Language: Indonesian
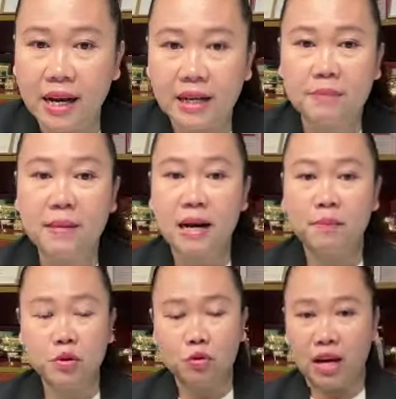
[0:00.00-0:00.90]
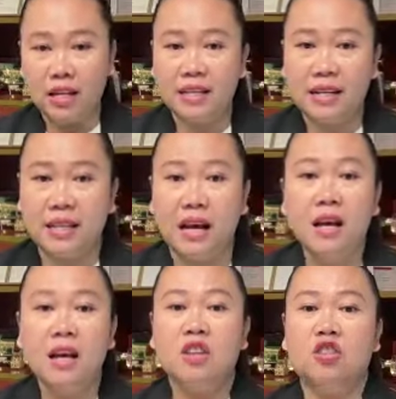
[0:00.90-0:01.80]
yang dimanapun suaranya jelas gak.
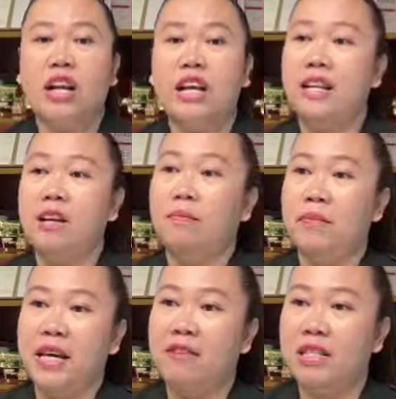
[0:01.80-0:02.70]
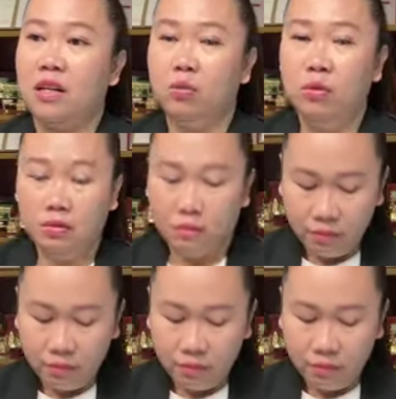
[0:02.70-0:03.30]
Soalnya gini loh, mikir telur